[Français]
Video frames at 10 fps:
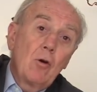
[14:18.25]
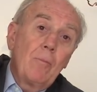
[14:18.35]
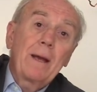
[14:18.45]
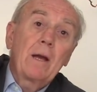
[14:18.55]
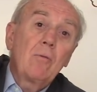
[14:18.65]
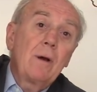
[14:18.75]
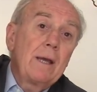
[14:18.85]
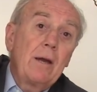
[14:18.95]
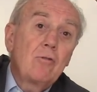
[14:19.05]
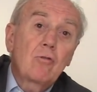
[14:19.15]
Au bec et loin,
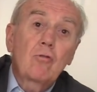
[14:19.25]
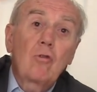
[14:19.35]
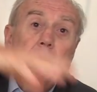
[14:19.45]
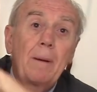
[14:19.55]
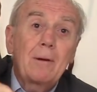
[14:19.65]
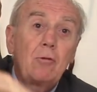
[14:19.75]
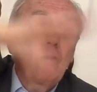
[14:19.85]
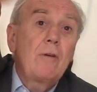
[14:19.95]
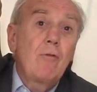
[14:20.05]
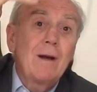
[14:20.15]
il y a une structure de
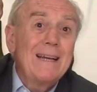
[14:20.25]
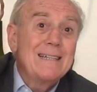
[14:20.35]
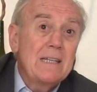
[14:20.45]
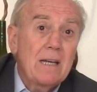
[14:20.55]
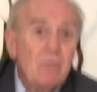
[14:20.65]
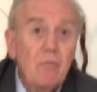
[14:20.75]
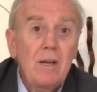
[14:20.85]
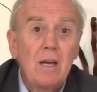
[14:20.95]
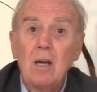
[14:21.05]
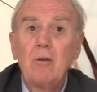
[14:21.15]
permaculture, il faut aller les
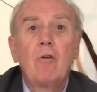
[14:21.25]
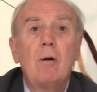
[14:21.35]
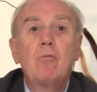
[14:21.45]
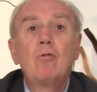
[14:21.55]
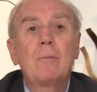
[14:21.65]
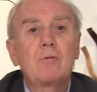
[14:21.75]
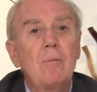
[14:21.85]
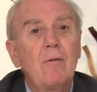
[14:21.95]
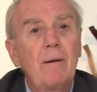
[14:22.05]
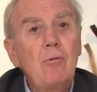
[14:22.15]
interviewer. Il faut un boulot
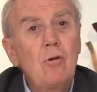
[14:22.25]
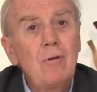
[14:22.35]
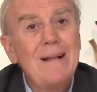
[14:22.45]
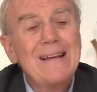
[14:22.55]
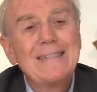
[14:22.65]
absolument fabuleux.